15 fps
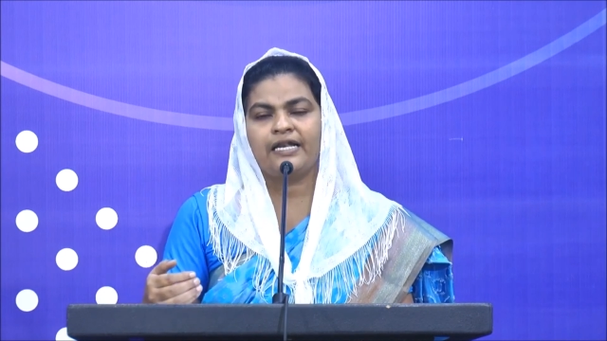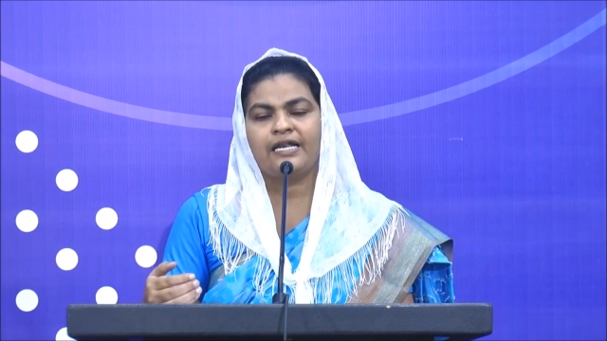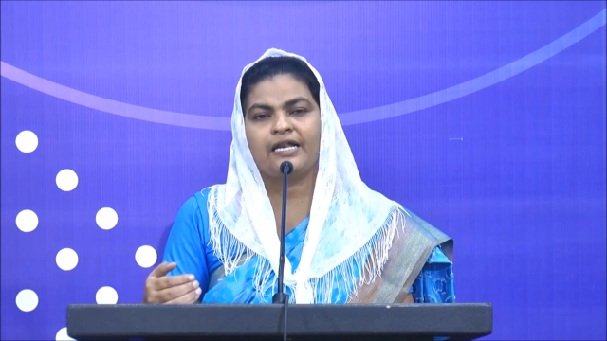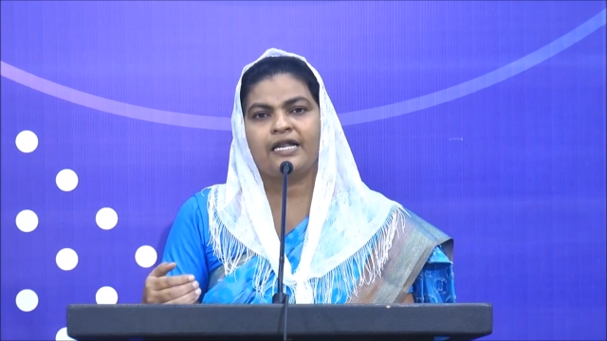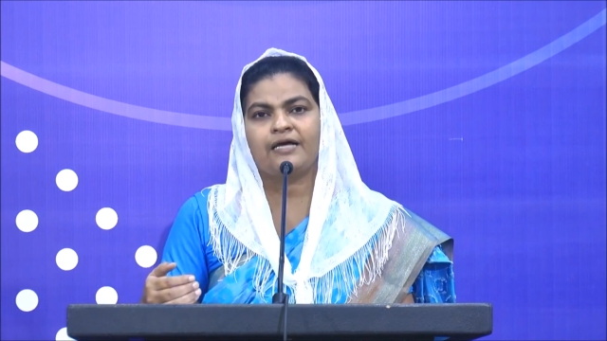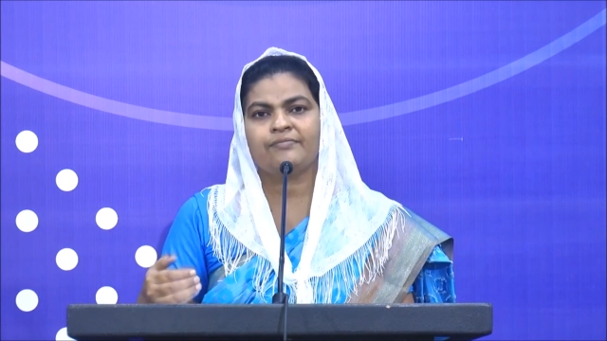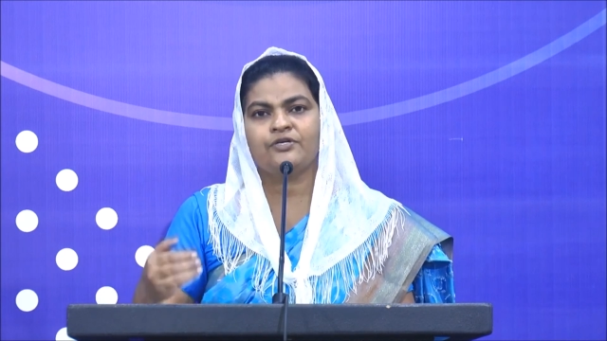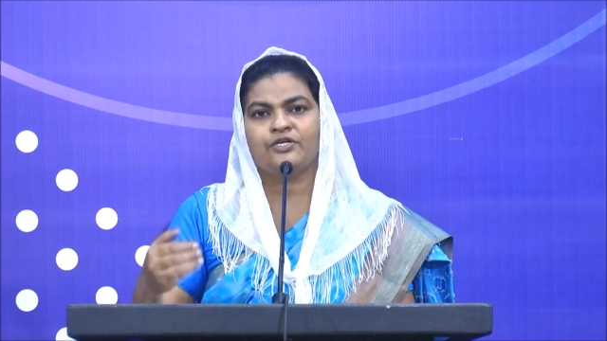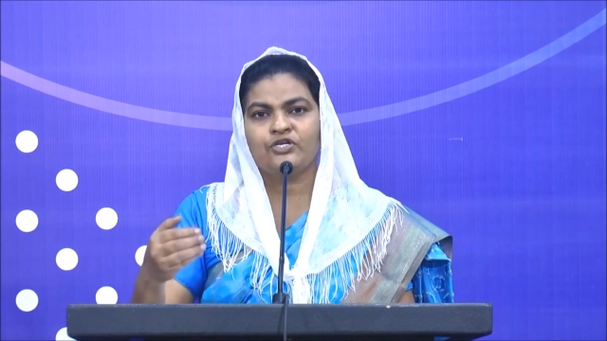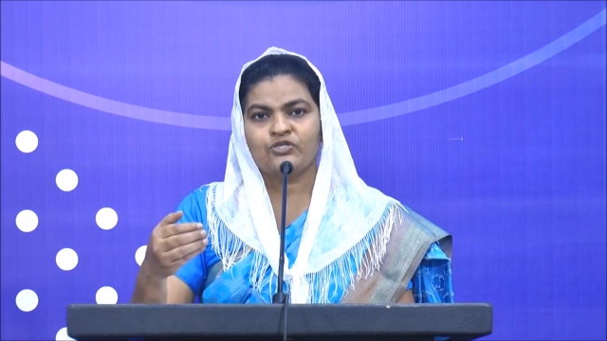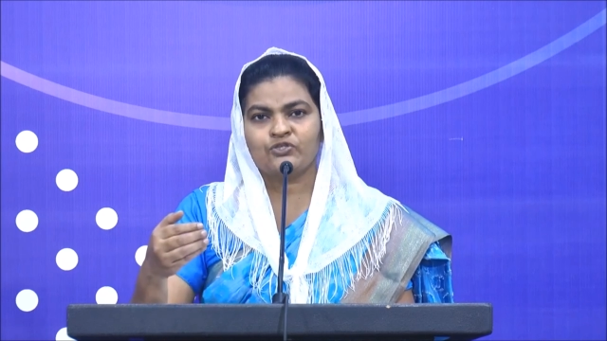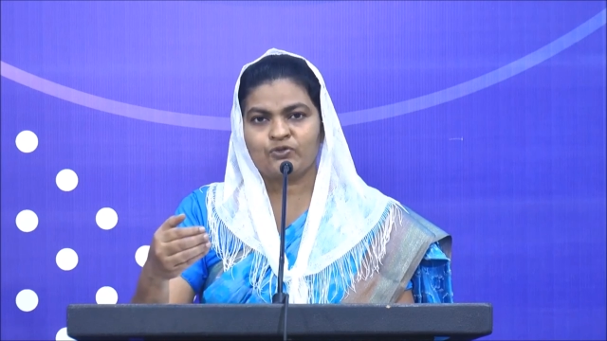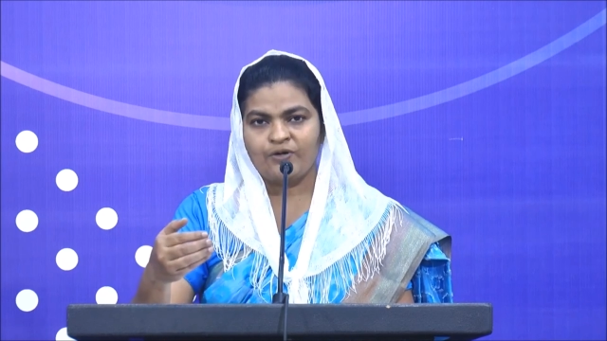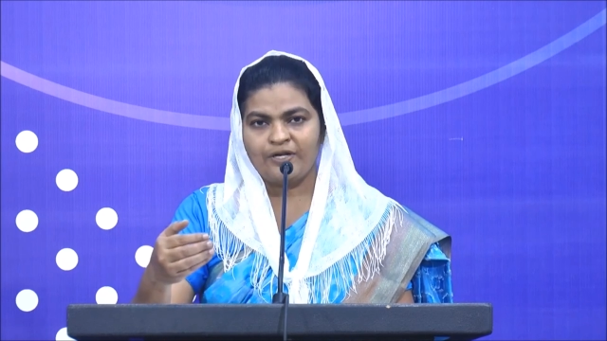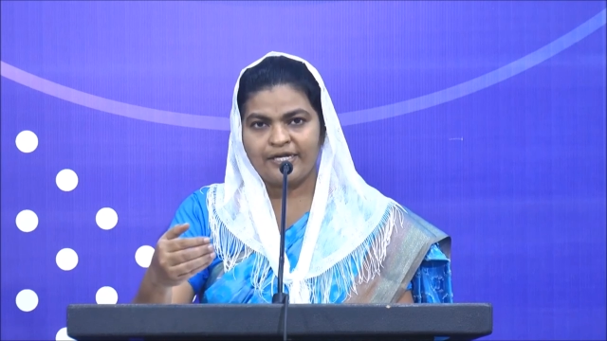எல்லாம்
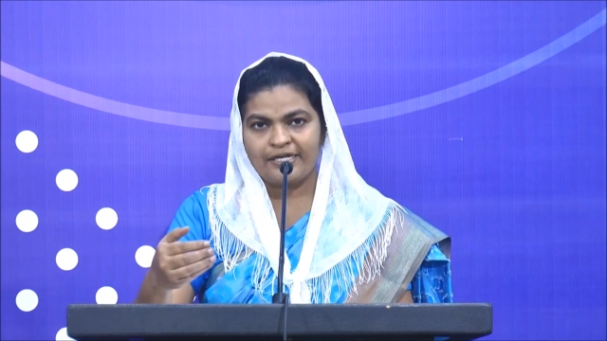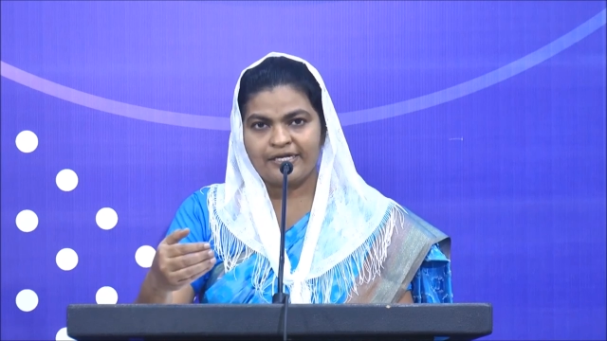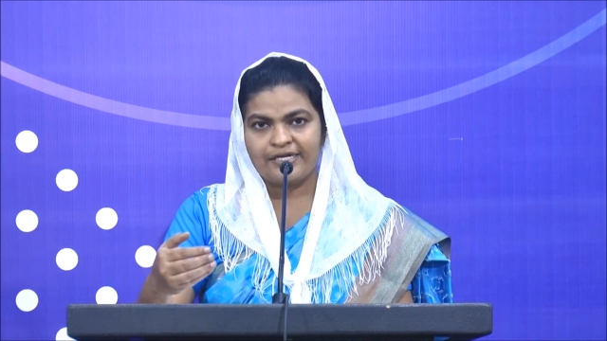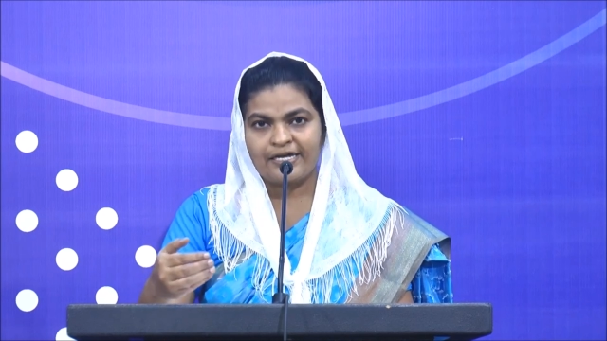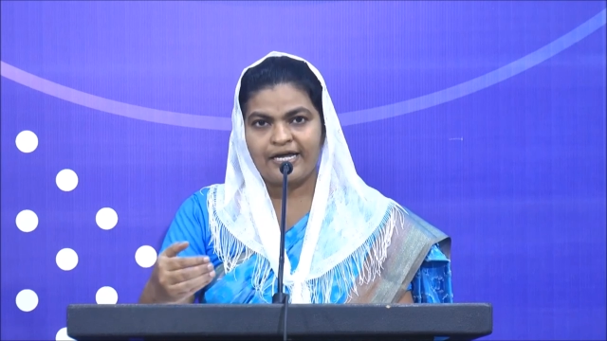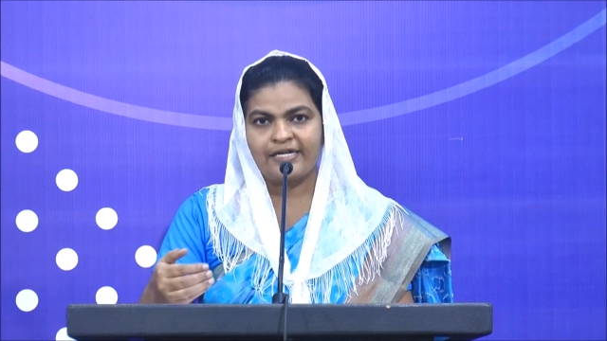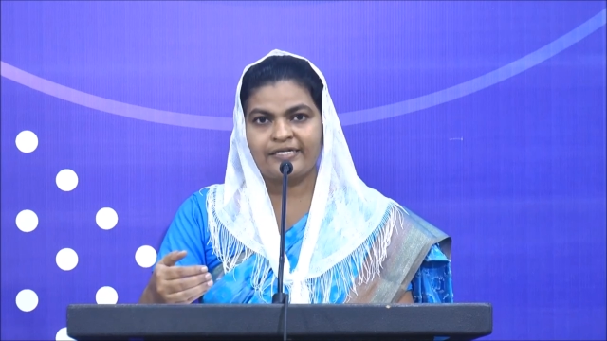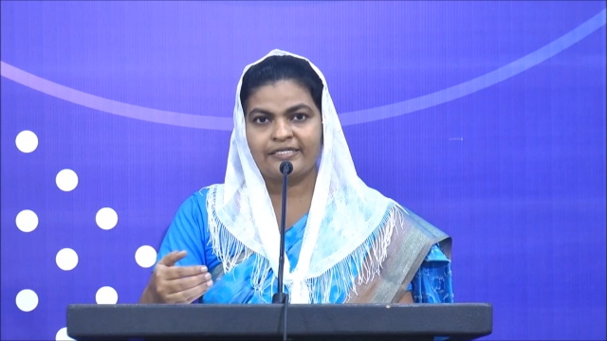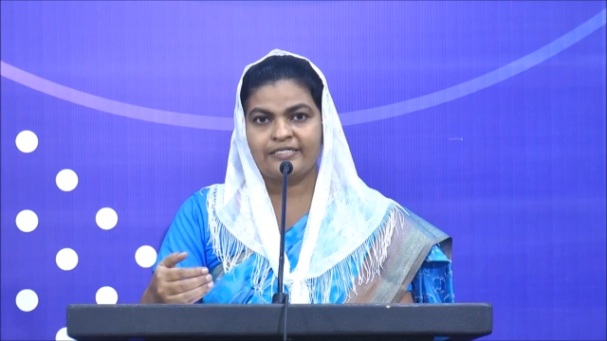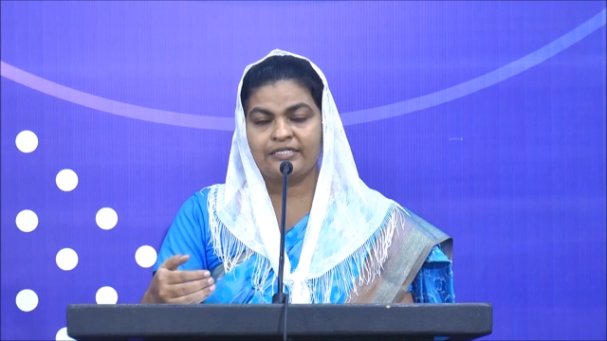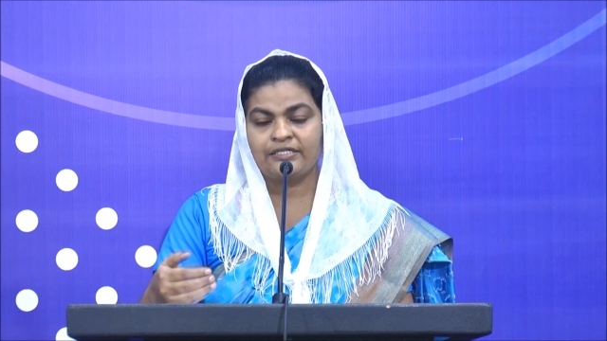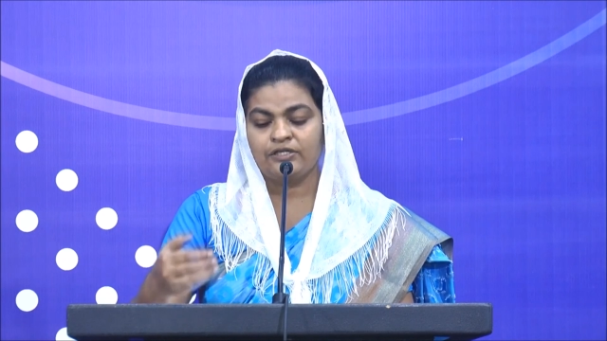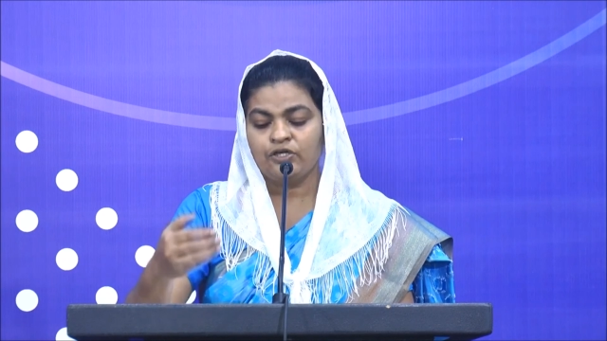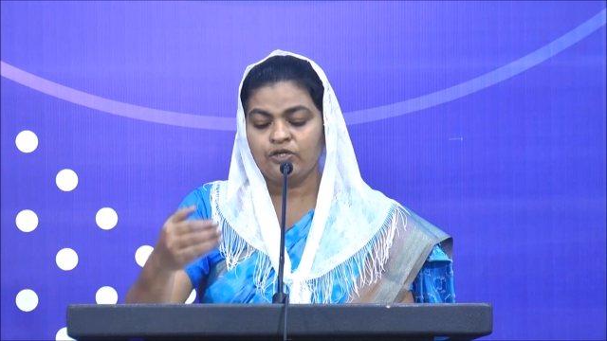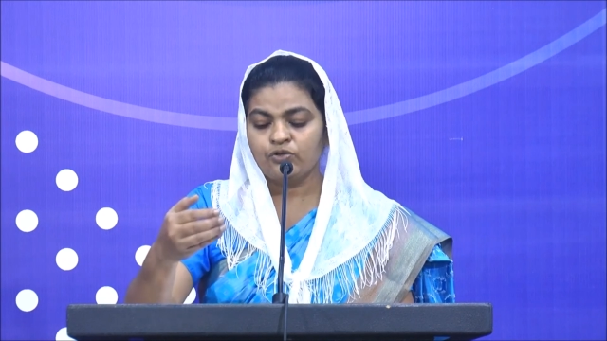சொல்லியிருக்கிறார் என்று